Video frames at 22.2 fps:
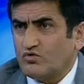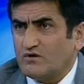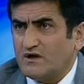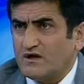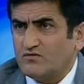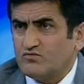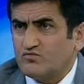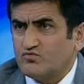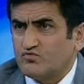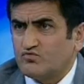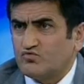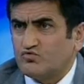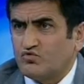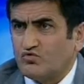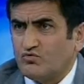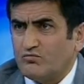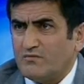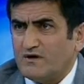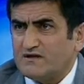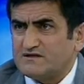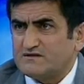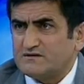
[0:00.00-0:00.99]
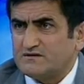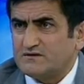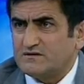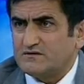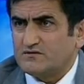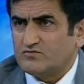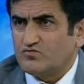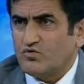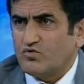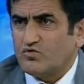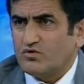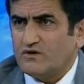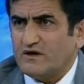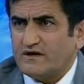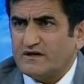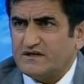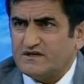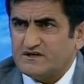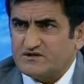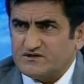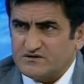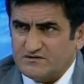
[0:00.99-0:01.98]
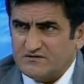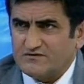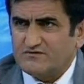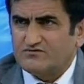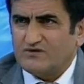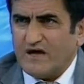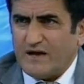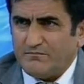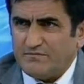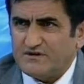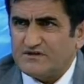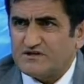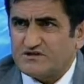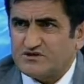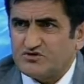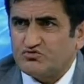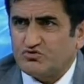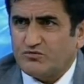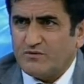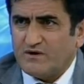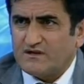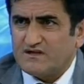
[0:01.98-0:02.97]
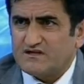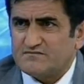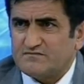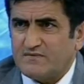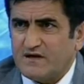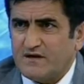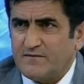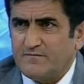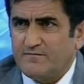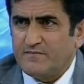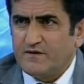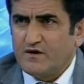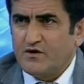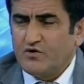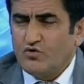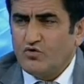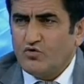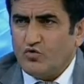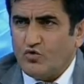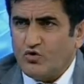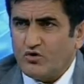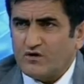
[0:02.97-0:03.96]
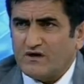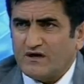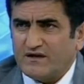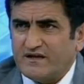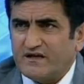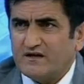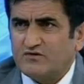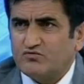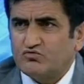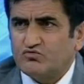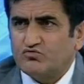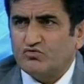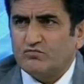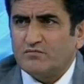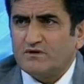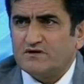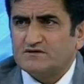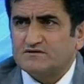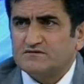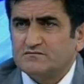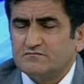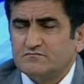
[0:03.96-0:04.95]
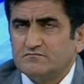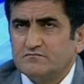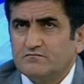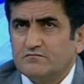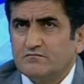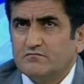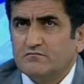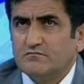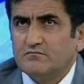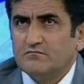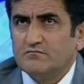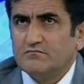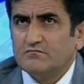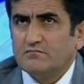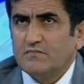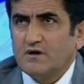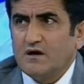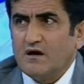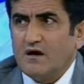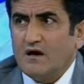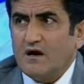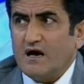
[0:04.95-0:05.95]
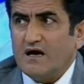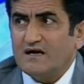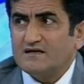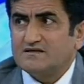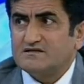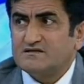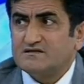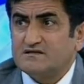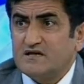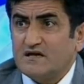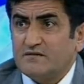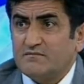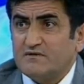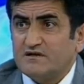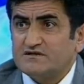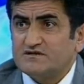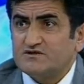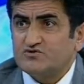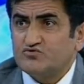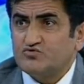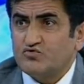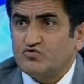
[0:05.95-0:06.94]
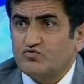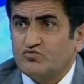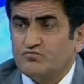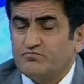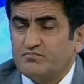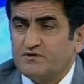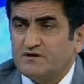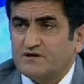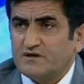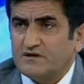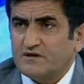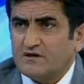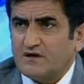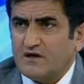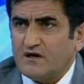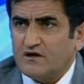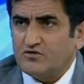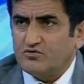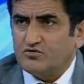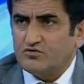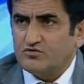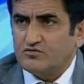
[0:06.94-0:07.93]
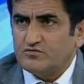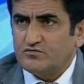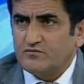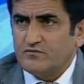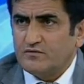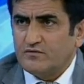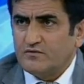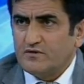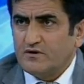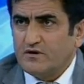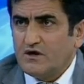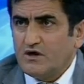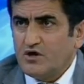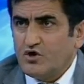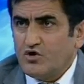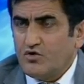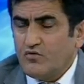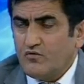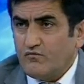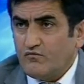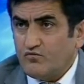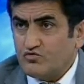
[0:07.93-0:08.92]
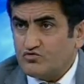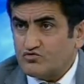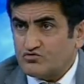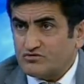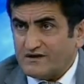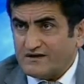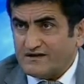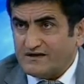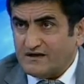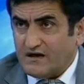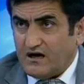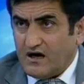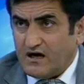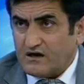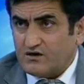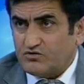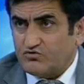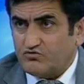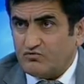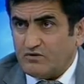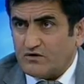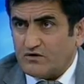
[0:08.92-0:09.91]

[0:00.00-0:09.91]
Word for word: romatizmal tutulması. hastalık mı? Dokuların iç, yani bir çeşit romatizma. Organların tutulması. Halsiz, dermansız, yorgun, bitkin kalıyor. Vücuttaki ak yuvar